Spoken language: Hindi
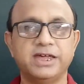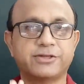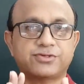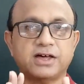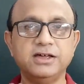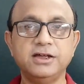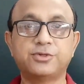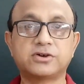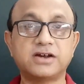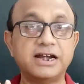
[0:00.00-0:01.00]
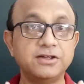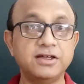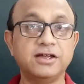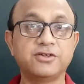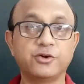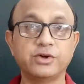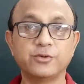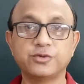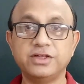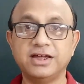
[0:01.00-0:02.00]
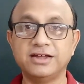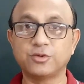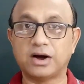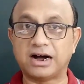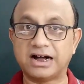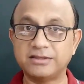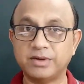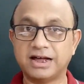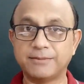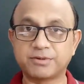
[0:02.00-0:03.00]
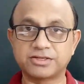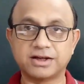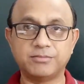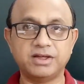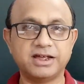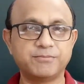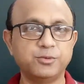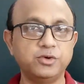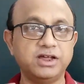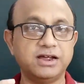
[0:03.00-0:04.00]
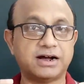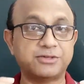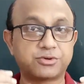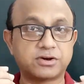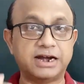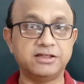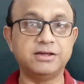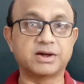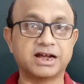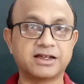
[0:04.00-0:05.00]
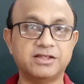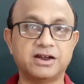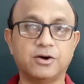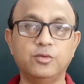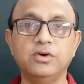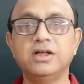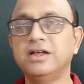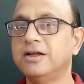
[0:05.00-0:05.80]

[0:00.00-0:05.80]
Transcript: एक सही स्ट्रेटजी की ज़रूरत होती है तो आज मैं आपके सामने एक पूरी स्ट्रेटजी बना के दे रहा हूं